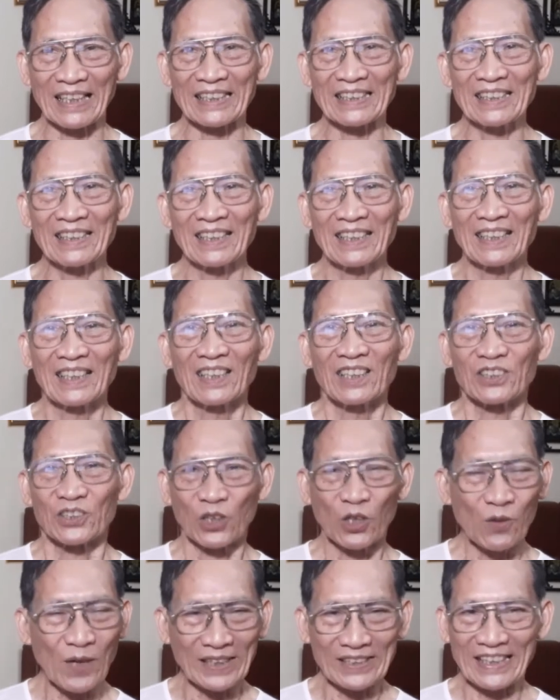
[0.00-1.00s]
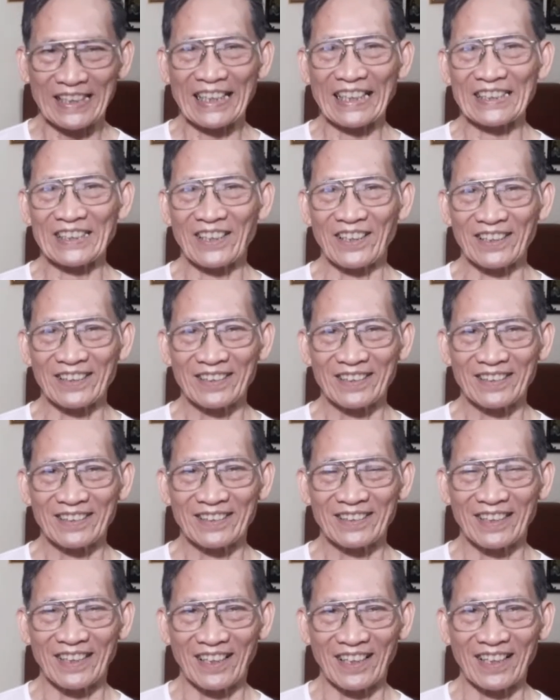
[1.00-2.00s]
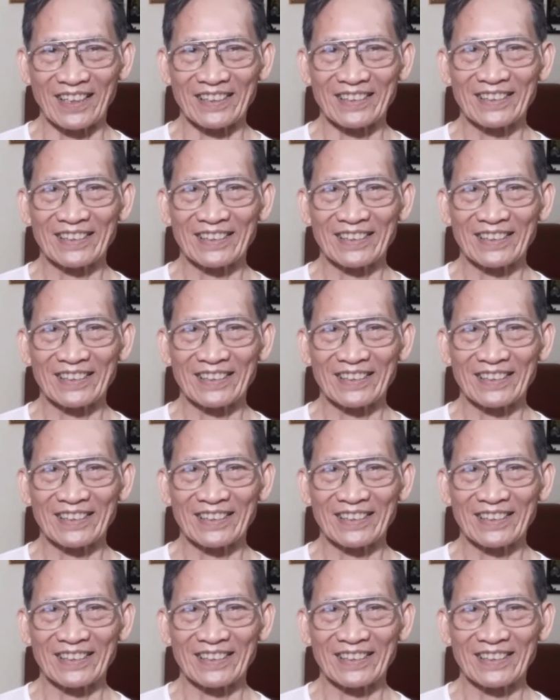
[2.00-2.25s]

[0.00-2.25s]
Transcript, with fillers: cái rối loạn tiền đình rồi đó